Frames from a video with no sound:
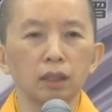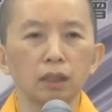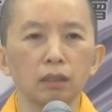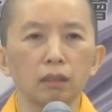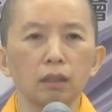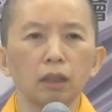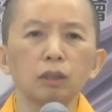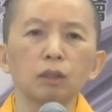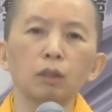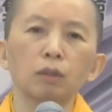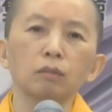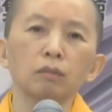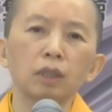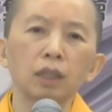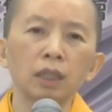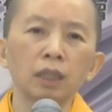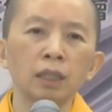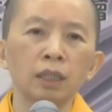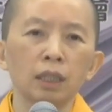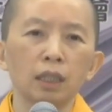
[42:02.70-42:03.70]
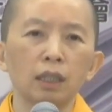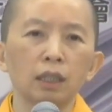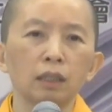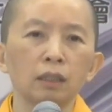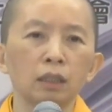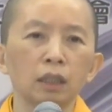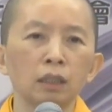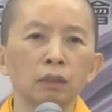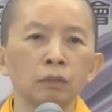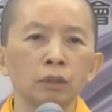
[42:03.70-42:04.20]
净。你从第一节的
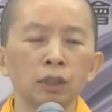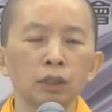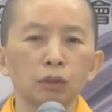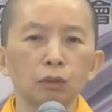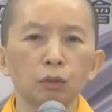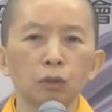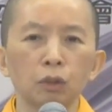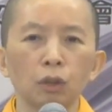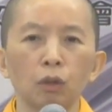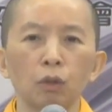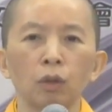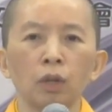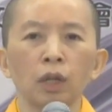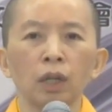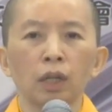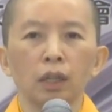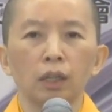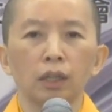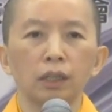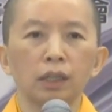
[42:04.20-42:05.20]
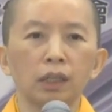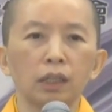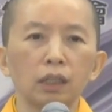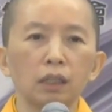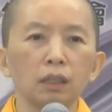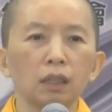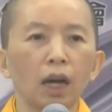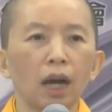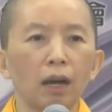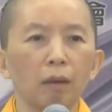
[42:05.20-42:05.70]
清净咒，你
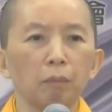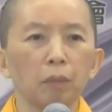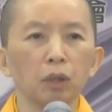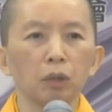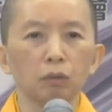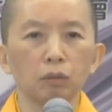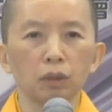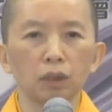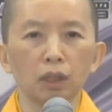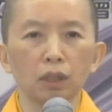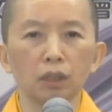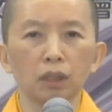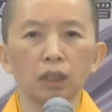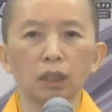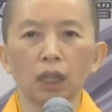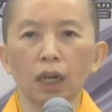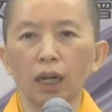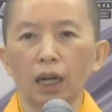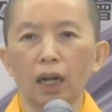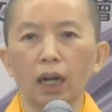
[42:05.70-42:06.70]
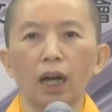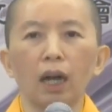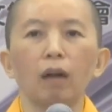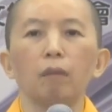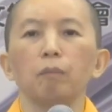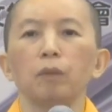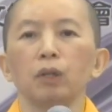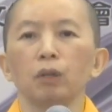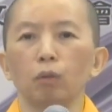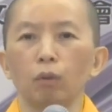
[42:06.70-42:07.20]
心还没有定下来，
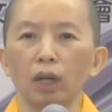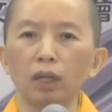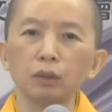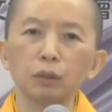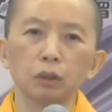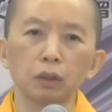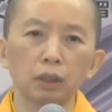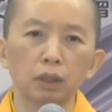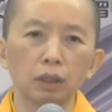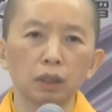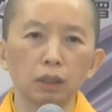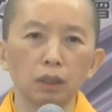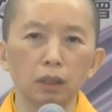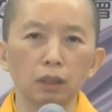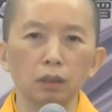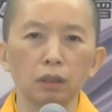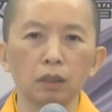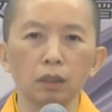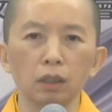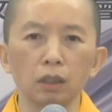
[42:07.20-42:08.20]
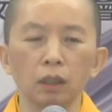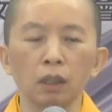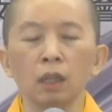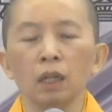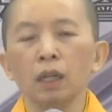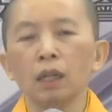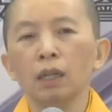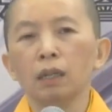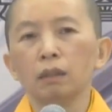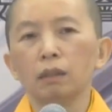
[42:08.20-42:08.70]
还没有完全清净。
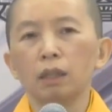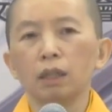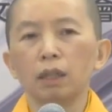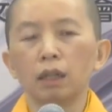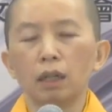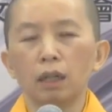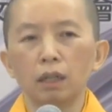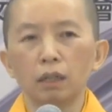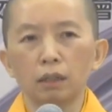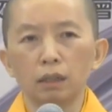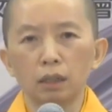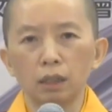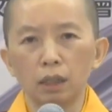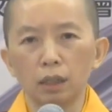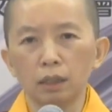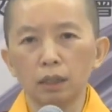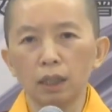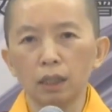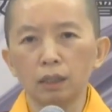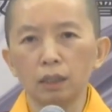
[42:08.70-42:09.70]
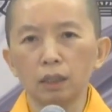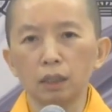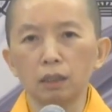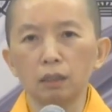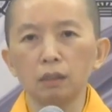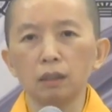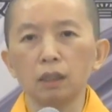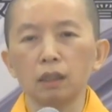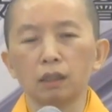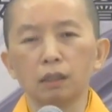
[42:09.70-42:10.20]
第二节在
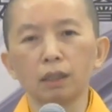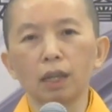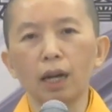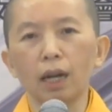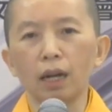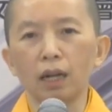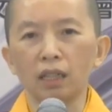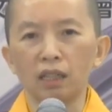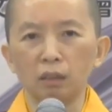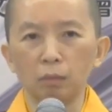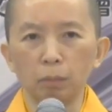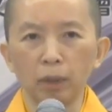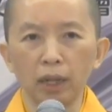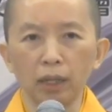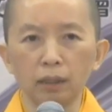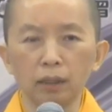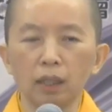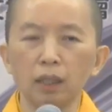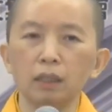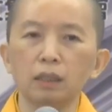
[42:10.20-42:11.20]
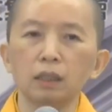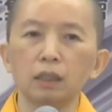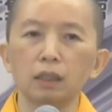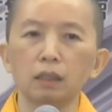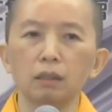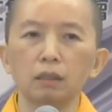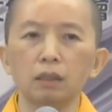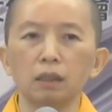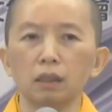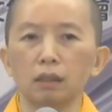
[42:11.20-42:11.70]
清净，大礼拜在
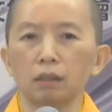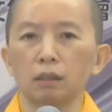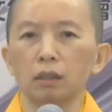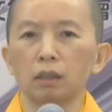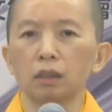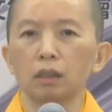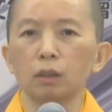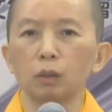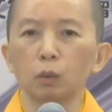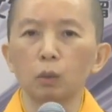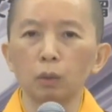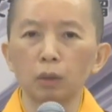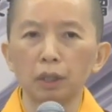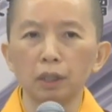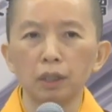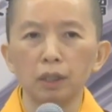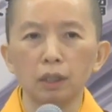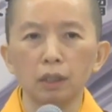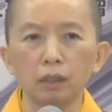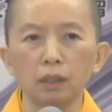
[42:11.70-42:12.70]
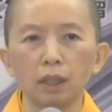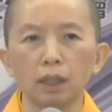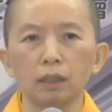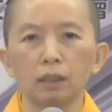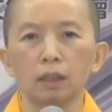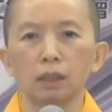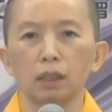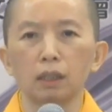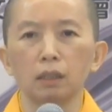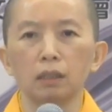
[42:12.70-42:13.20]
清净，四皈依
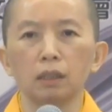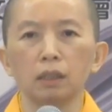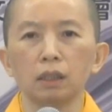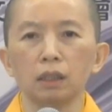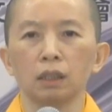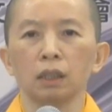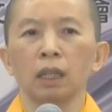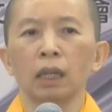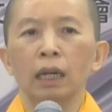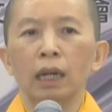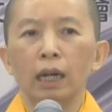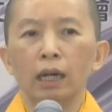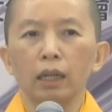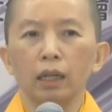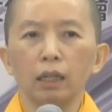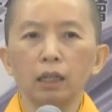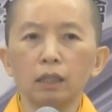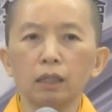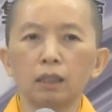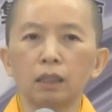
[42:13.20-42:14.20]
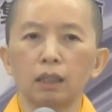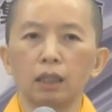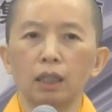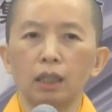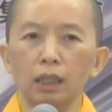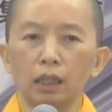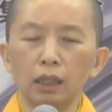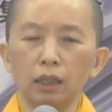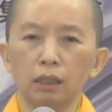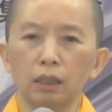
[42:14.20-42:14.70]
在清净，一
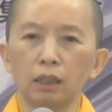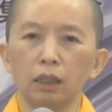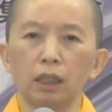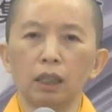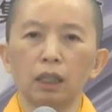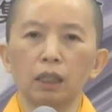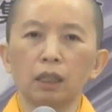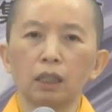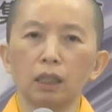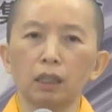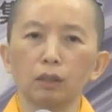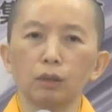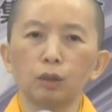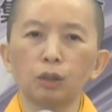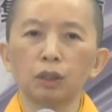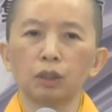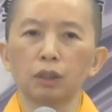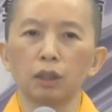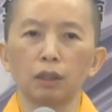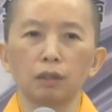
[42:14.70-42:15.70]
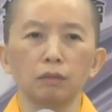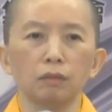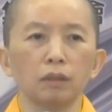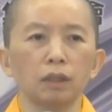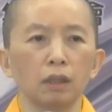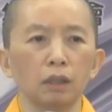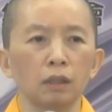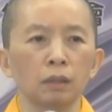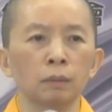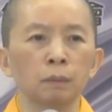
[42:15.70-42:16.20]
节一节更
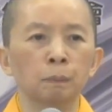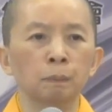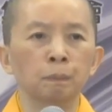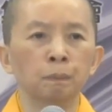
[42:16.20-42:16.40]
深的